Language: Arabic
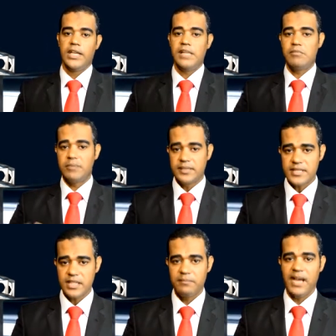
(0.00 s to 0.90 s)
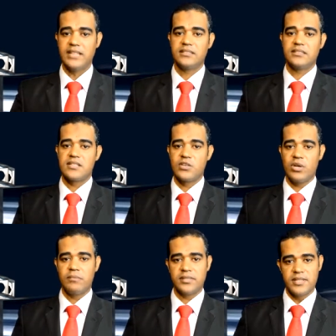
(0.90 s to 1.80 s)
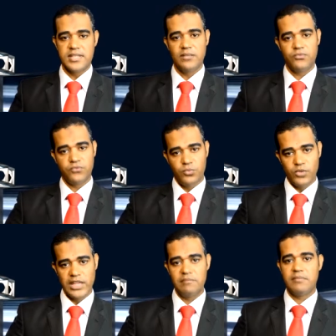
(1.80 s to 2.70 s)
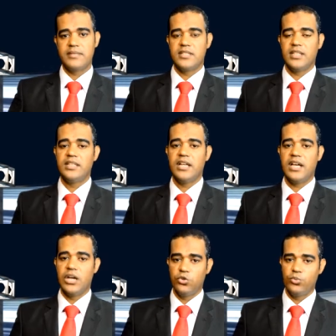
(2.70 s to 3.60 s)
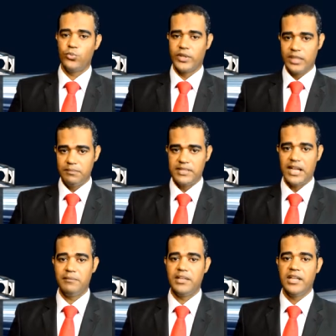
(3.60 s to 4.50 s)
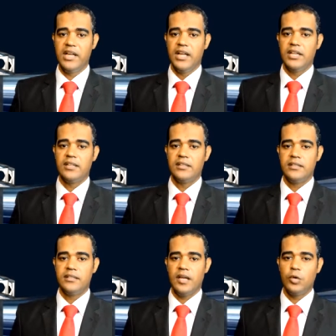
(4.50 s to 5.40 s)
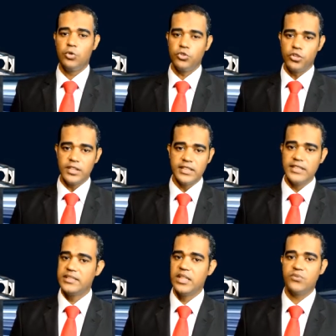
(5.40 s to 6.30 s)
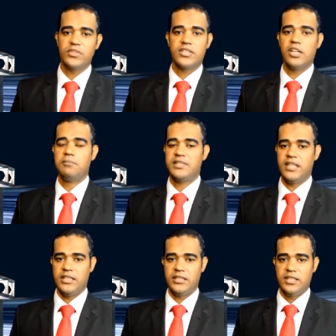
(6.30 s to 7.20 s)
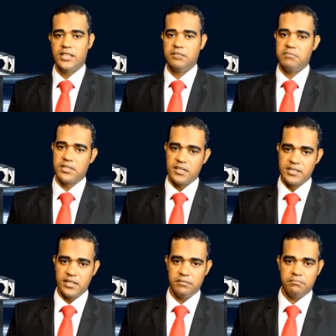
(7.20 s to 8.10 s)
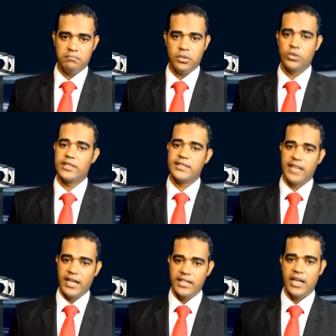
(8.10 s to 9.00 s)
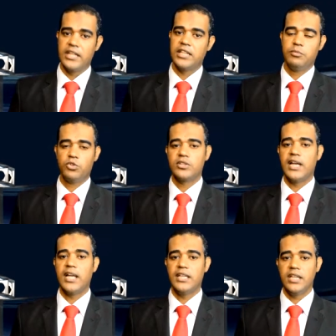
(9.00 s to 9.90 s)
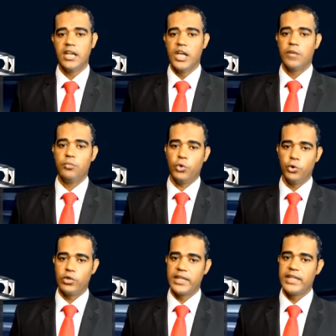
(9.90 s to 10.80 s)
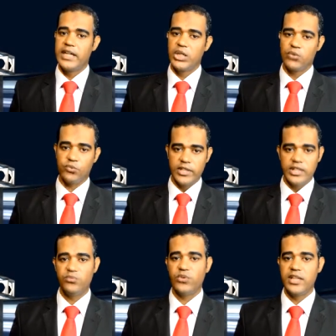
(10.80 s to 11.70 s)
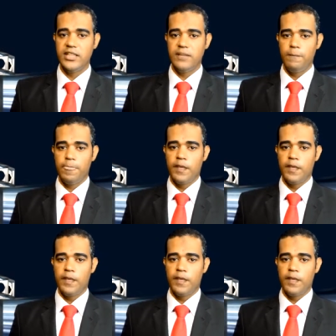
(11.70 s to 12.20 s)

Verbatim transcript: لما بتصل بحد سواء بتصل في مكالمة منزلية أو مكالمة عمل آه، أكون راقي جدا في الطلب بتاعي بتصل بألقي التحية على اللي بيرد عليا بقول له والله أنا فلان الفلاني